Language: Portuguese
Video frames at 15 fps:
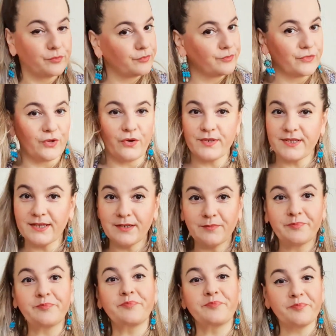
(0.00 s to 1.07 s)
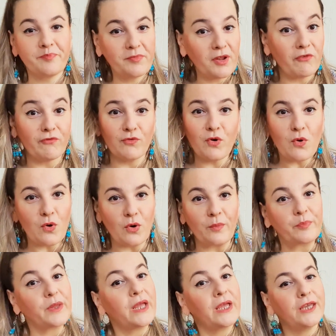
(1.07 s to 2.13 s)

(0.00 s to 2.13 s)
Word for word: Nossa, vou!